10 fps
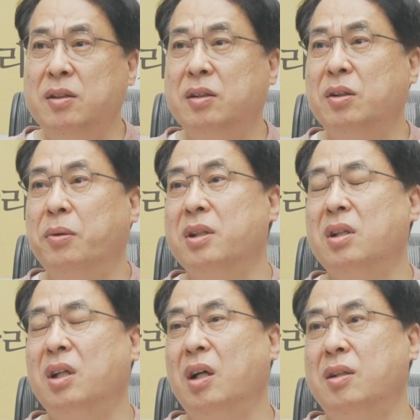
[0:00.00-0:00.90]

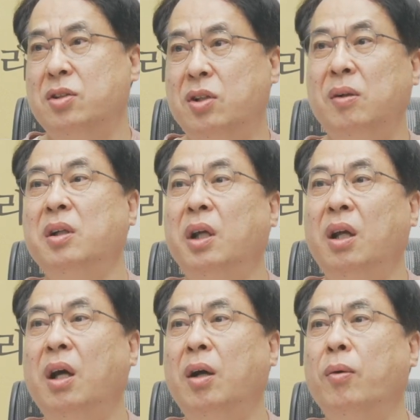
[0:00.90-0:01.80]
건설회사가
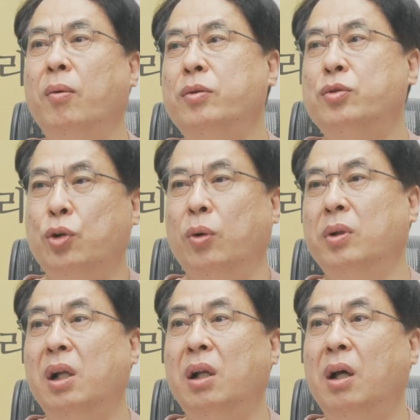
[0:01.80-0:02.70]
설계하고
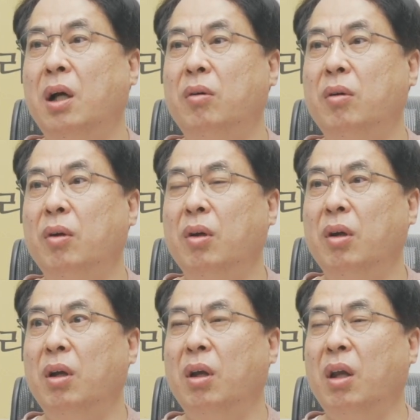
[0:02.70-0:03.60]
조달하고
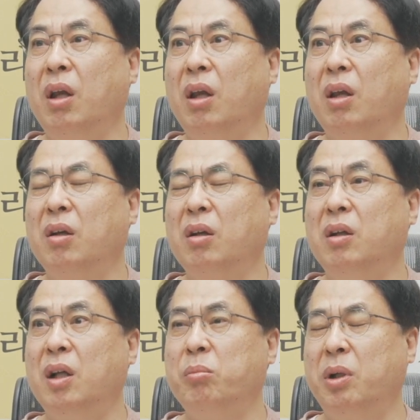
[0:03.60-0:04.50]
음. 예,
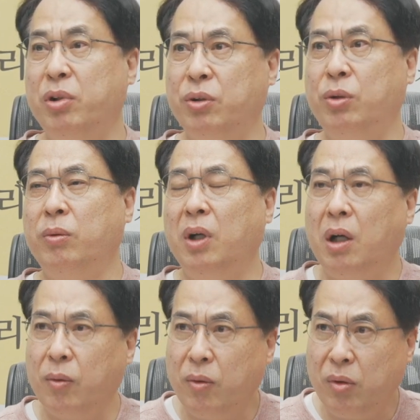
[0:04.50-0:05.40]
그다음에
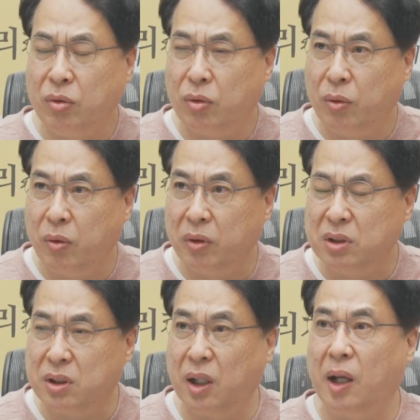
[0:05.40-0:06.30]
프로큐어하고 또
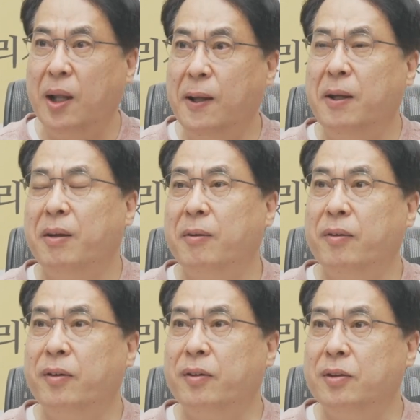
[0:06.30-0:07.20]
이제
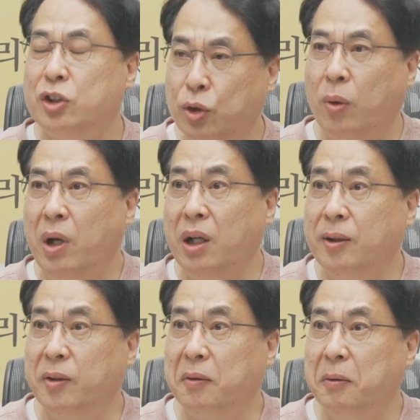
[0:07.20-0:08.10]
그
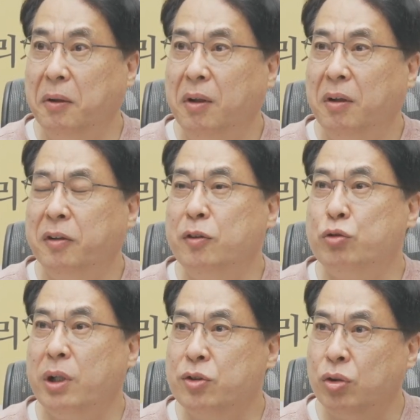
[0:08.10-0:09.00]
시공하는 예. 어떤
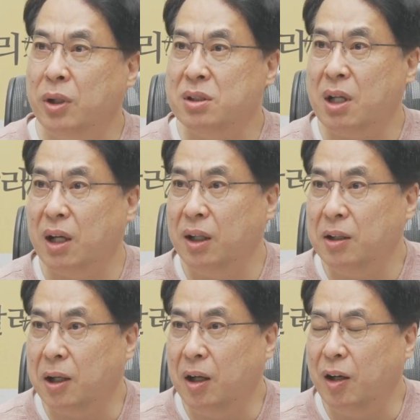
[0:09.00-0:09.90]
음. 최초의
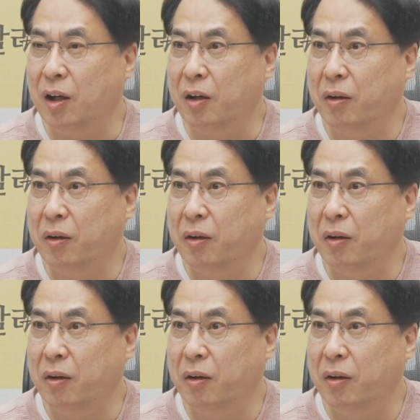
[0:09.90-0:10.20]
사례다.